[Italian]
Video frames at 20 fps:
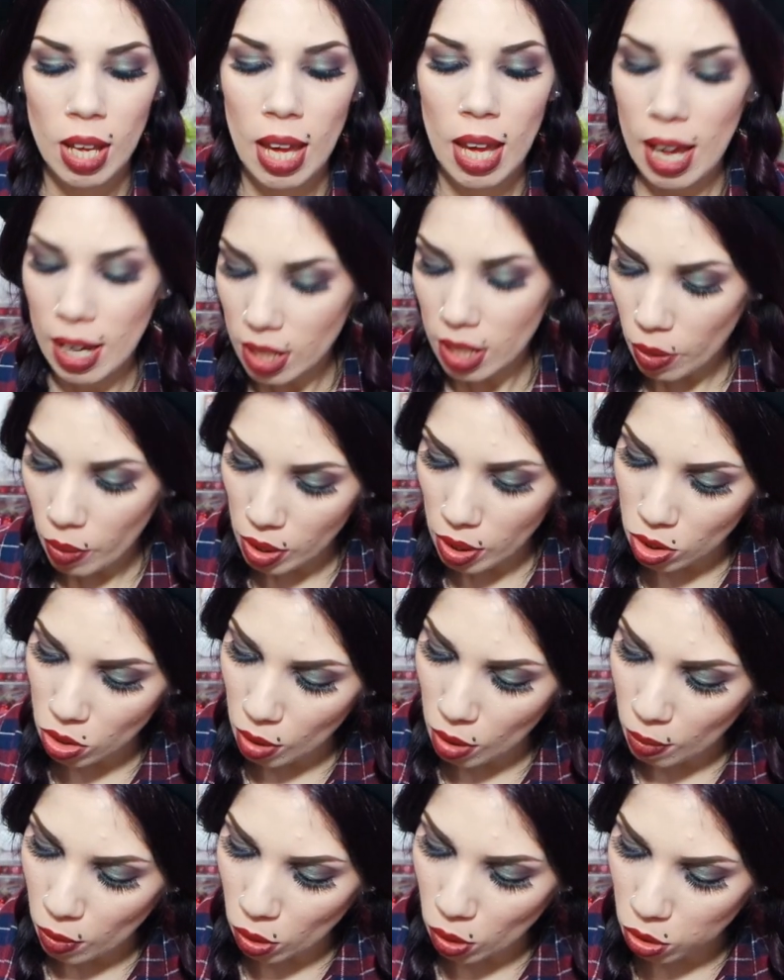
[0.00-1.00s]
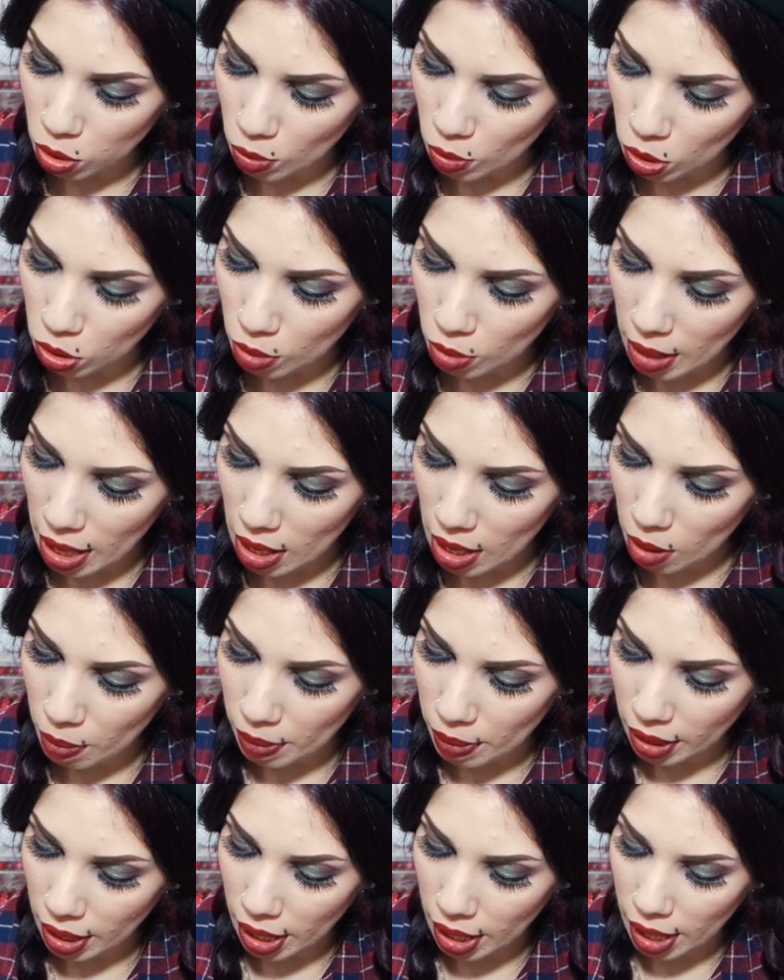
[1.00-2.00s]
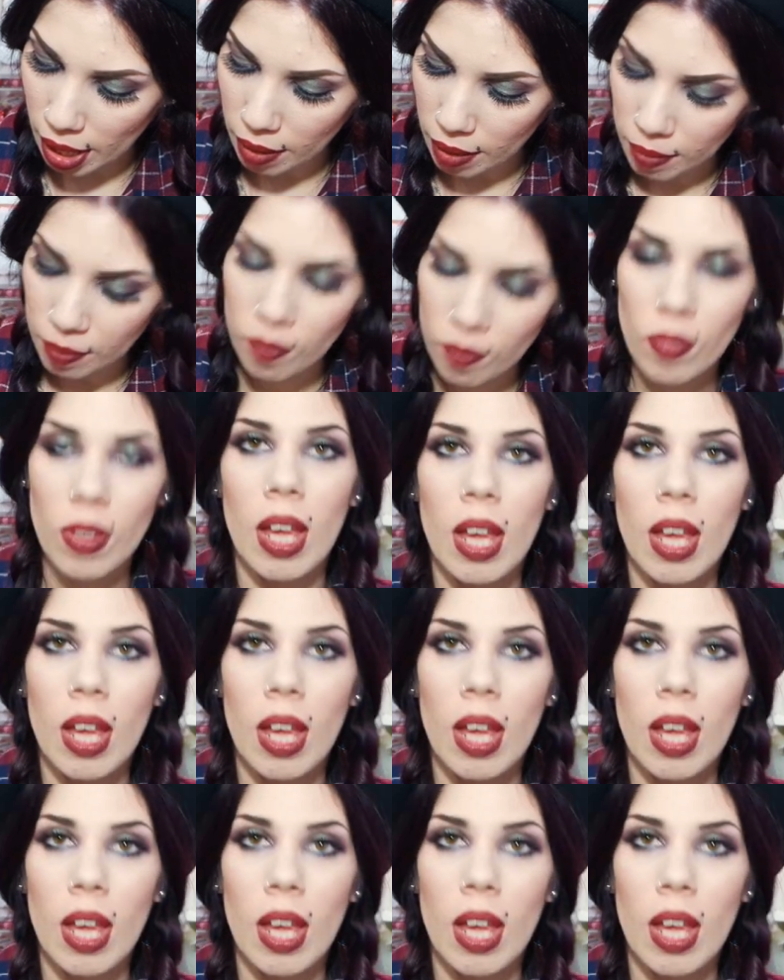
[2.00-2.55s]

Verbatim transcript: e anche questo è molto molto bello perché